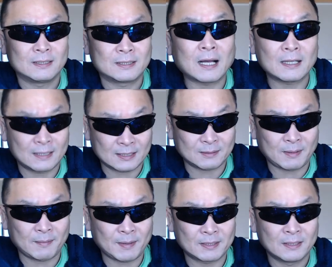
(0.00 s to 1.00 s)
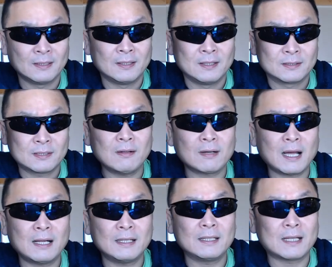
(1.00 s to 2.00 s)
下がってしまいますその
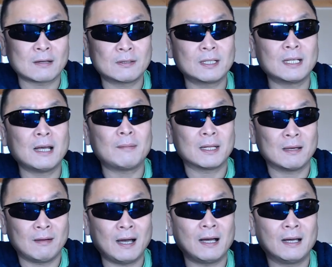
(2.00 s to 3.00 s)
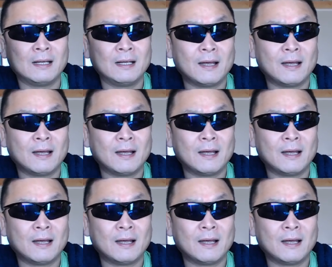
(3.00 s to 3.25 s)
代わり100ギガまでは